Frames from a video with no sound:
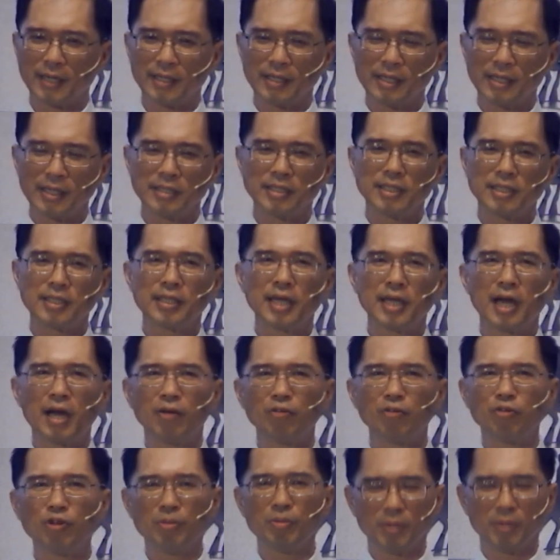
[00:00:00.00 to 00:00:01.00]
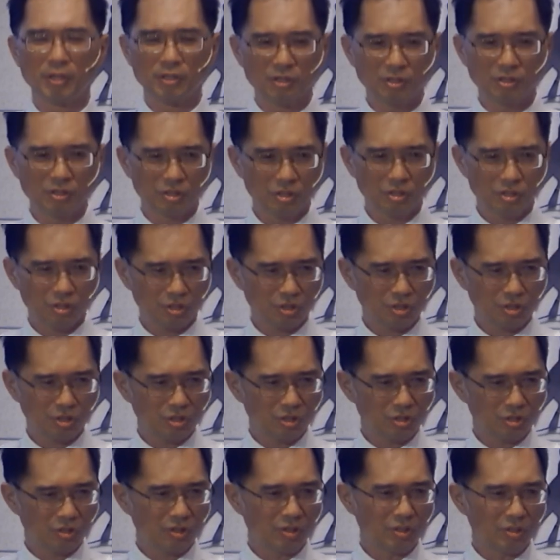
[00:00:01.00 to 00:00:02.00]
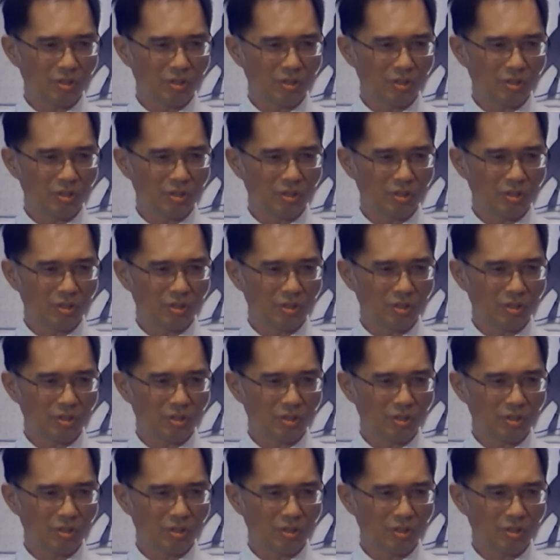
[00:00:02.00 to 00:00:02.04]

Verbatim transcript: 以及他为我们死